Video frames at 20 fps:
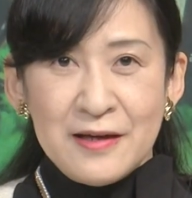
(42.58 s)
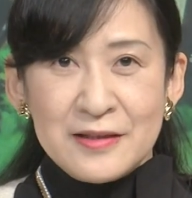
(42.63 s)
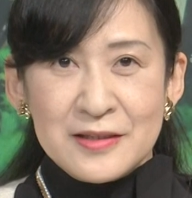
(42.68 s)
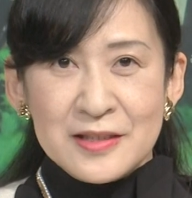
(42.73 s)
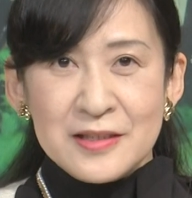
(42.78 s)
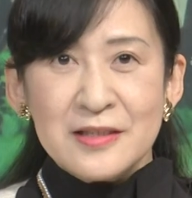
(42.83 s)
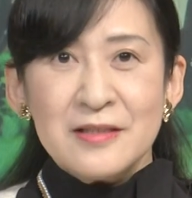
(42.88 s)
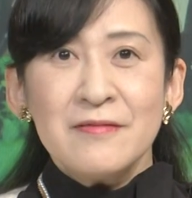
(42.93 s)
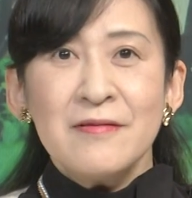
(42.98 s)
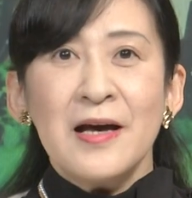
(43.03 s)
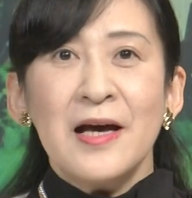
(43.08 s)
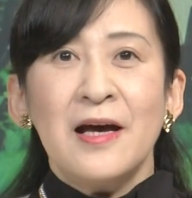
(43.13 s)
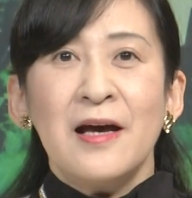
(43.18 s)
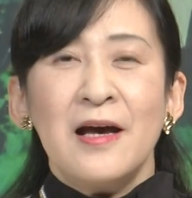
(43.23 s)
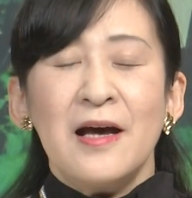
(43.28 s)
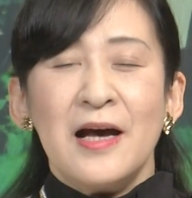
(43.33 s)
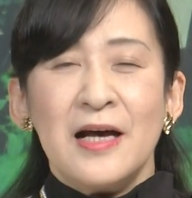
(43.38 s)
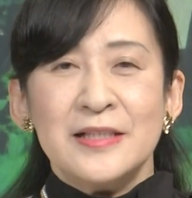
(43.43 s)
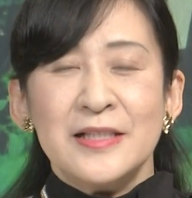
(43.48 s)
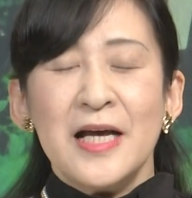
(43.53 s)
実は
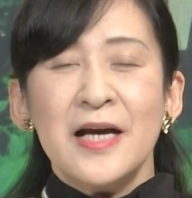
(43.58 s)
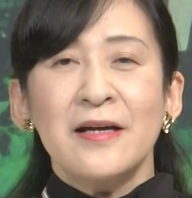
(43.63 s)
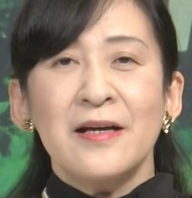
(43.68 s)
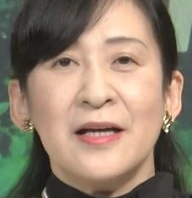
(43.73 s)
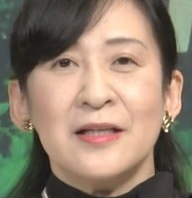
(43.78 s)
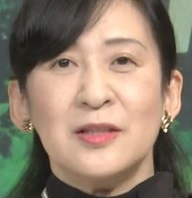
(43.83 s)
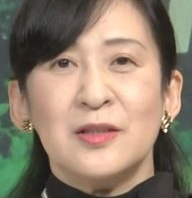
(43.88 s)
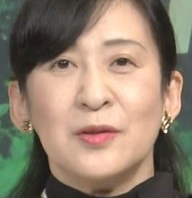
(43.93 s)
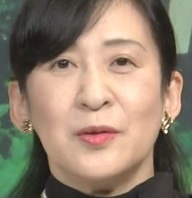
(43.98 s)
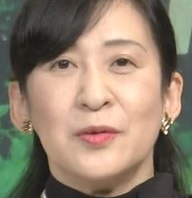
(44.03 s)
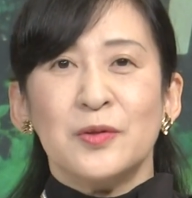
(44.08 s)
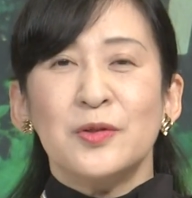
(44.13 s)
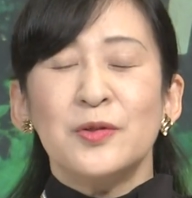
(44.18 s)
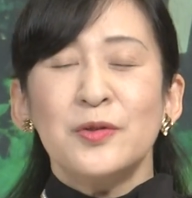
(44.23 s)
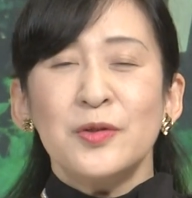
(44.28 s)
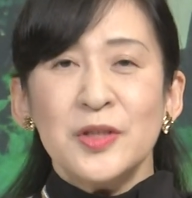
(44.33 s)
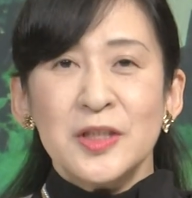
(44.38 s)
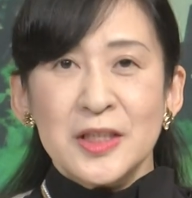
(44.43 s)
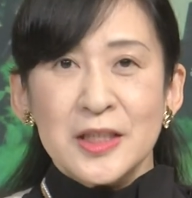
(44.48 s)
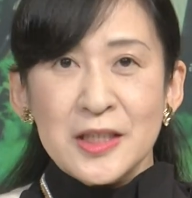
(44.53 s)
3月の
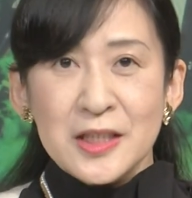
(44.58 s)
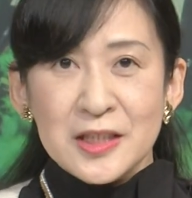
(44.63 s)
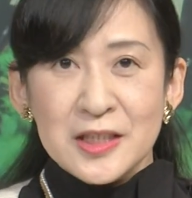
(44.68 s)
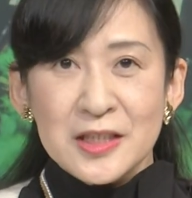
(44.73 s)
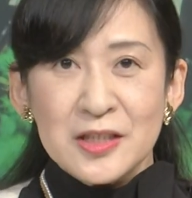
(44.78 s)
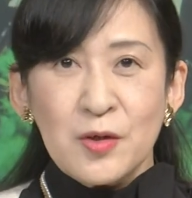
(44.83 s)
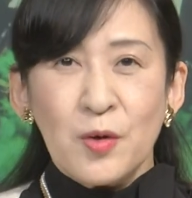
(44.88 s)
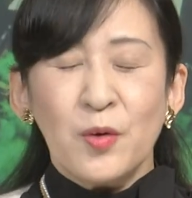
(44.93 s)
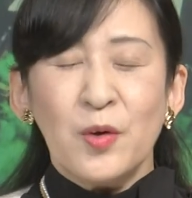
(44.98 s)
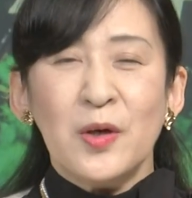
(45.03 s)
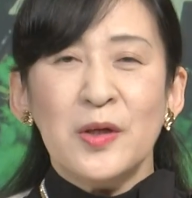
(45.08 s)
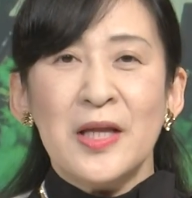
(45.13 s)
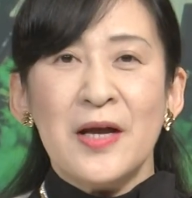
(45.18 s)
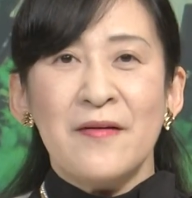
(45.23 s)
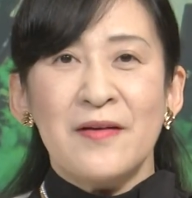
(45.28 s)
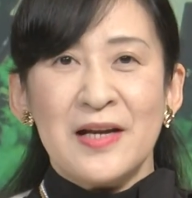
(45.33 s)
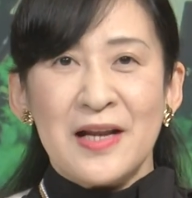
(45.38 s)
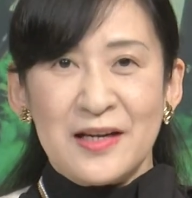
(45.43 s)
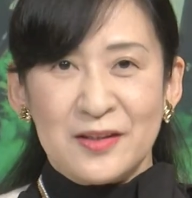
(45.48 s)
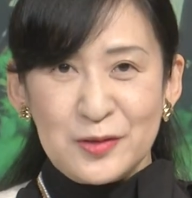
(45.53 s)
17日に行
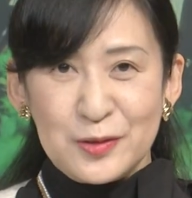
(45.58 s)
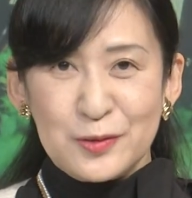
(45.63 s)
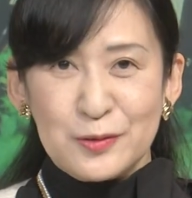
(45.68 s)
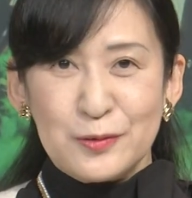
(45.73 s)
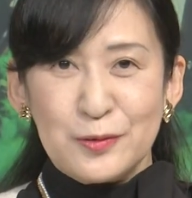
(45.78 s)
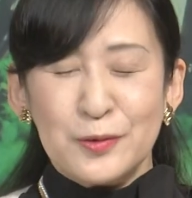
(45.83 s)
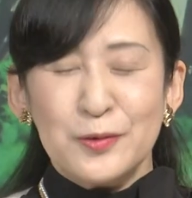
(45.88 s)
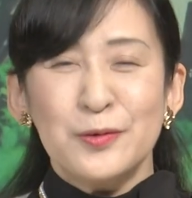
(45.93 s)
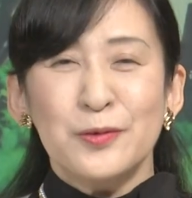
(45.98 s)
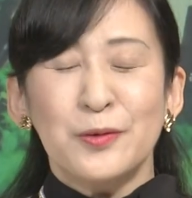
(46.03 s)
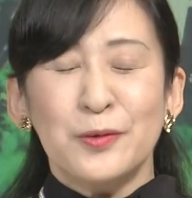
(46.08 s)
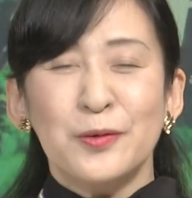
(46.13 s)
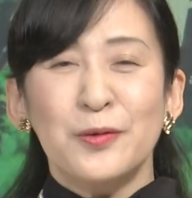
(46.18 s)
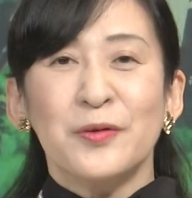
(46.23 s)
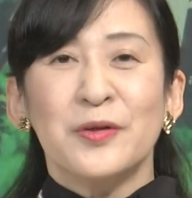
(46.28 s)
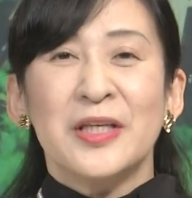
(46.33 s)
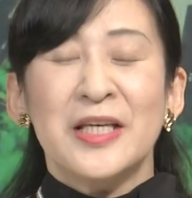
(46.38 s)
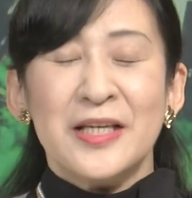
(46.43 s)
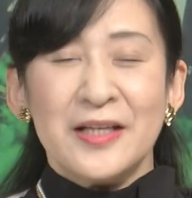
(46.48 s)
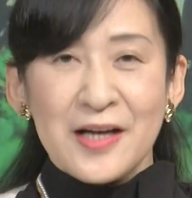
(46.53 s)
われるということ
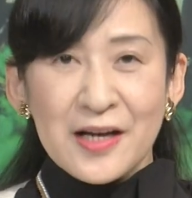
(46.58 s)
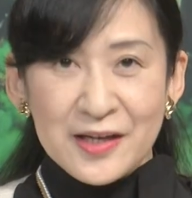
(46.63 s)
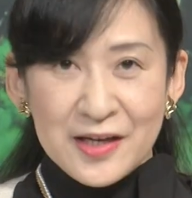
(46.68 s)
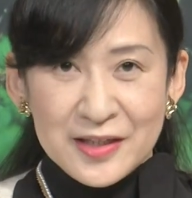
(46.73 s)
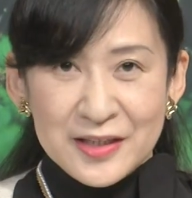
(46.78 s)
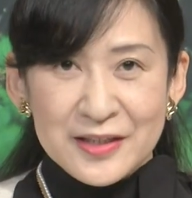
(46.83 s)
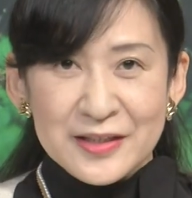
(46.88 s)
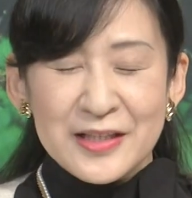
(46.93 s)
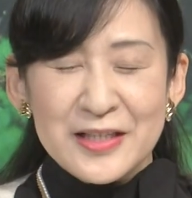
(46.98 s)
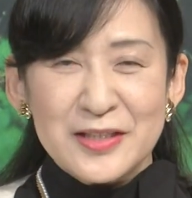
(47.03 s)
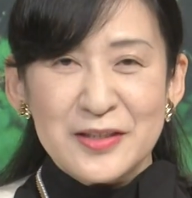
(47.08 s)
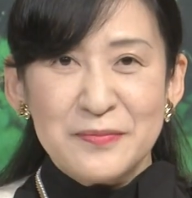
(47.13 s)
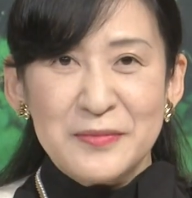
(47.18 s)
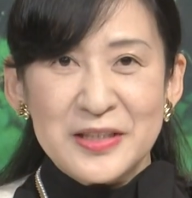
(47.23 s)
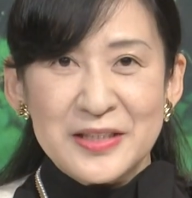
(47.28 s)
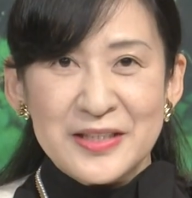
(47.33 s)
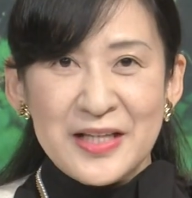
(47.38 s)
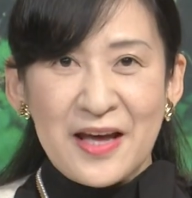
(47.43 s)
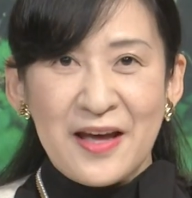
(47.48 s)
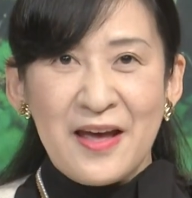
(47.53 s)
をきっかけにいたし
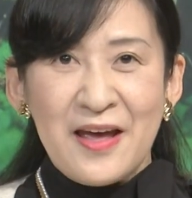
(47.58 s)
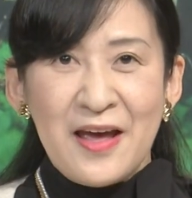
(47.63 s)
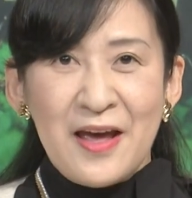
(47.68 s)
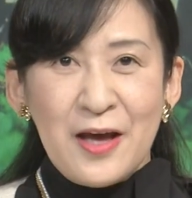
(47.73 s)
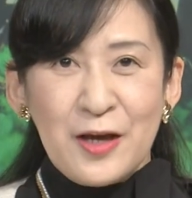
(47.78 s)
まして、